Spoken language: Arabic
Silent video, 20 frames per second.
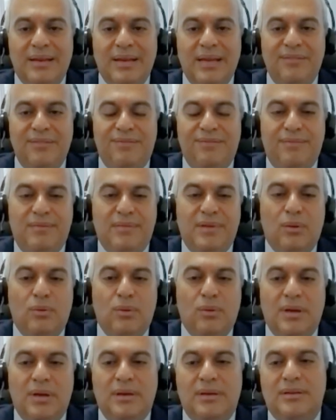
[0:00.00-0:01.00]
كيف
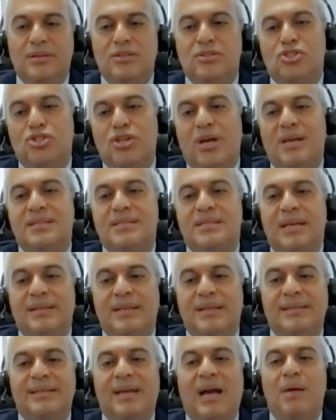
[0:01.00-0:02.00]
آه، الشخص
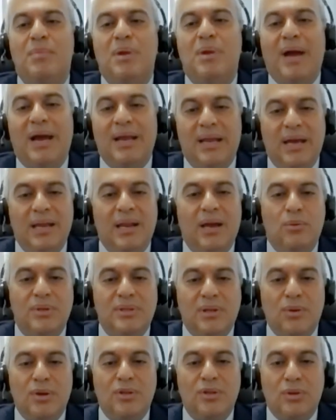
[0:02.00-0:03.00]
يقدر يتعامل مع القلق
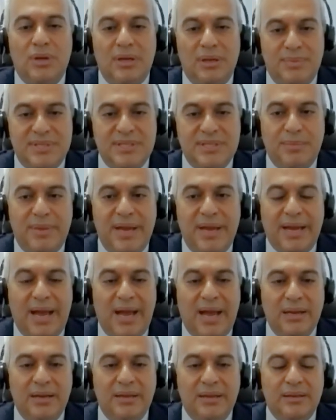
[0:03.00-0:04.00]
والتوتر اللي بصير بهيك
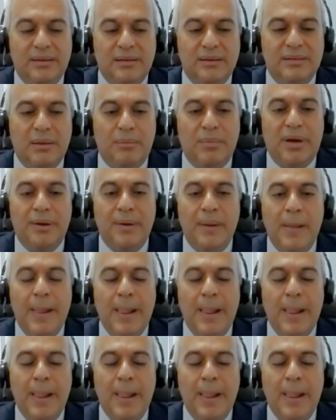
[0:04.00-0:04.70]
حاله طبعا